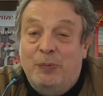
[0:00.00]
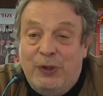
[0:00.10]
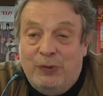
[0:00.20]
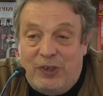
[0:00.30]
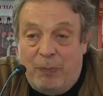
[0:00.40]

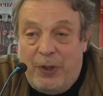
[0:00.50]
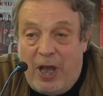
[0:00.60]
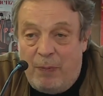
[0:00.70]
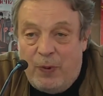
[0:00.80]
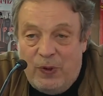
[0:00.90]
Poi non
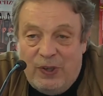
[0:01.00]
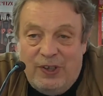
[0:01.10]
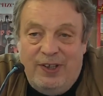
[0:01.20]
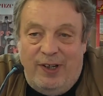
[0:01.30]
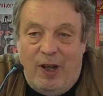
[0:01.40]
sappiamo,
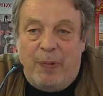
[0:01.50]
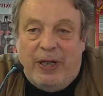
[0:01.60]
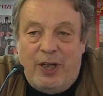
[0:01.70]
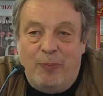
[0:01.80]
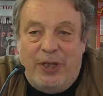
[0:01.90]
la
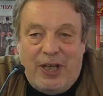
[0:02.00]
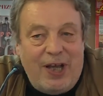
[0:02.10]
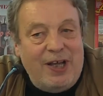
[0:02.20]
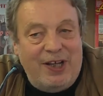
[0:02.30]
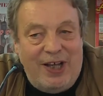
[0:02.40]

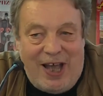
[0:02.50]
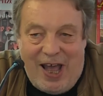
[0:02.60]
pandemia